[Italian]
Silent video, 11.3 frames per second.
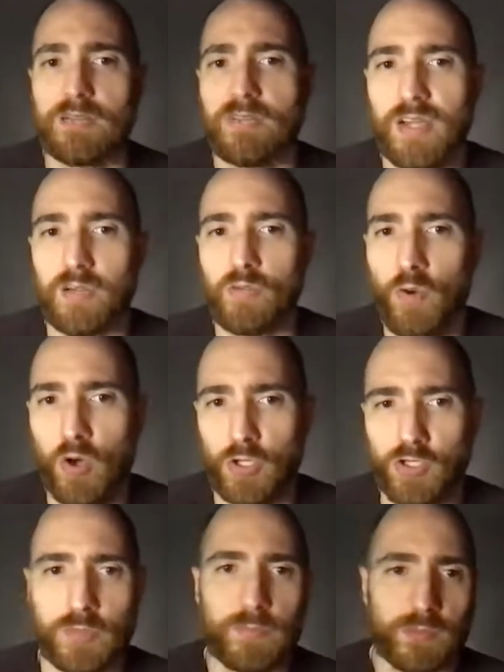di fare un
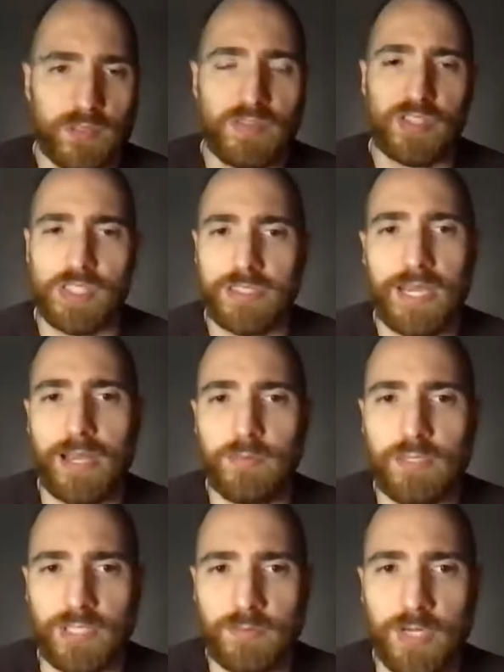workshop o di facilitare
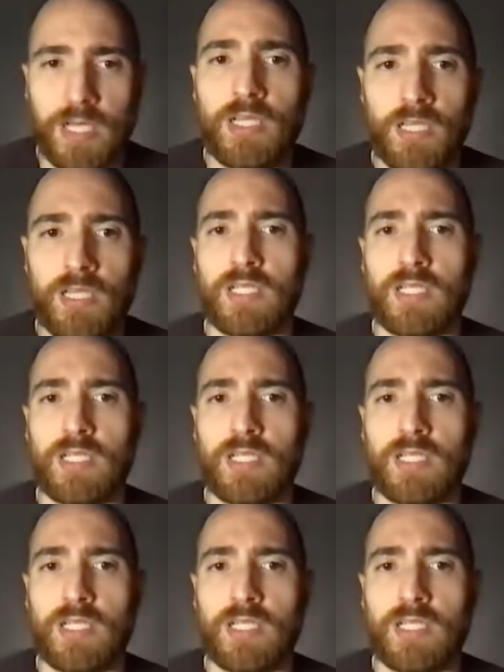un team,